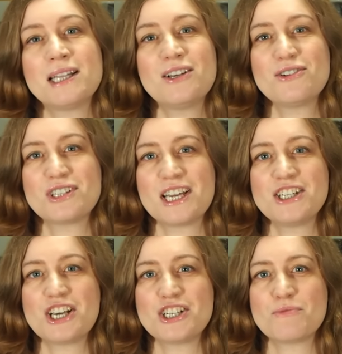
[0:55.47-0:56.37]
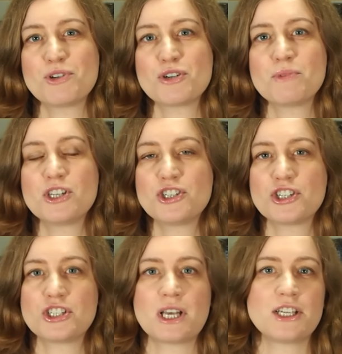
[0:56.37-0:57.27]
a to oznacza, że możemy
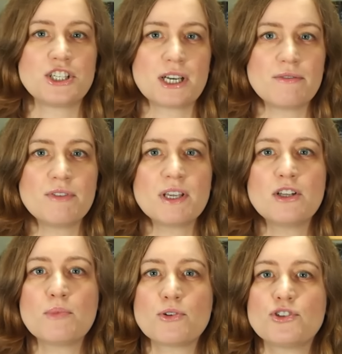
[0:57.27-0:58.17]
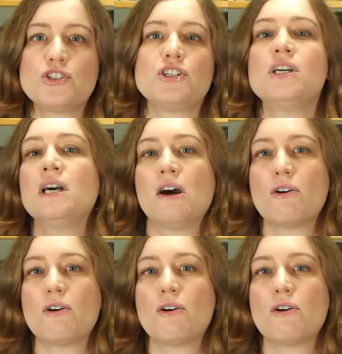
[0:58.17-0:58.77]
liczyć na ciekawe wiadomości,